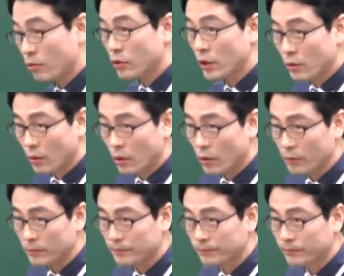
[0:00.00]
경우도
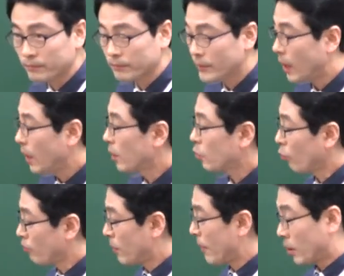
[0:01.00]
있고
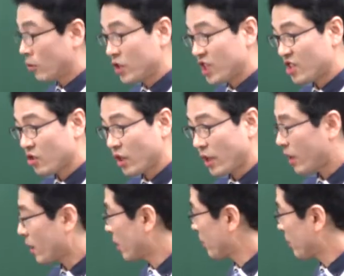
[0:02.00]
동만 바뀐 거니까 저게